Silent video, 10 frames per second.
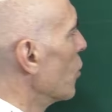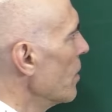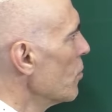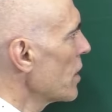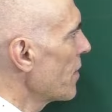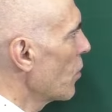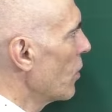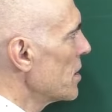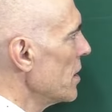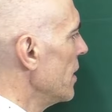podemos
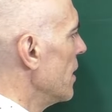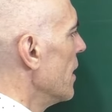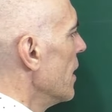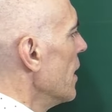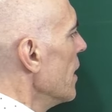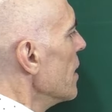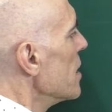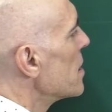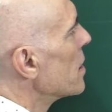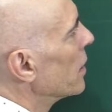hacerlo así.
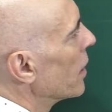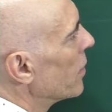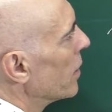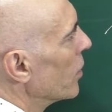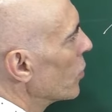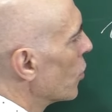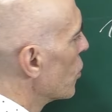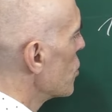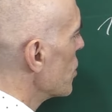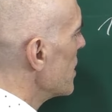
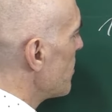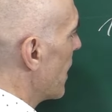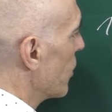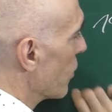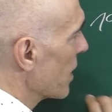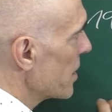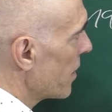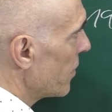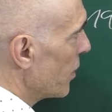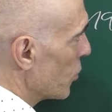700, perdón, que
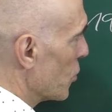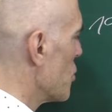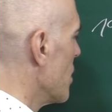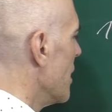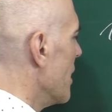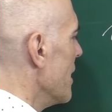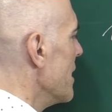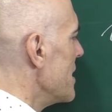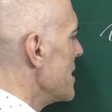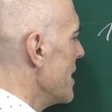700?
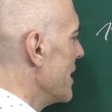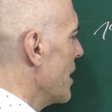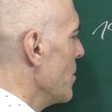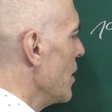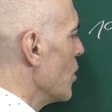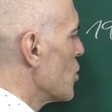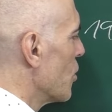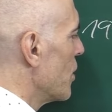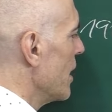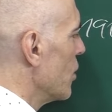
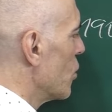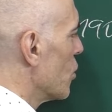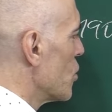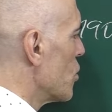7.800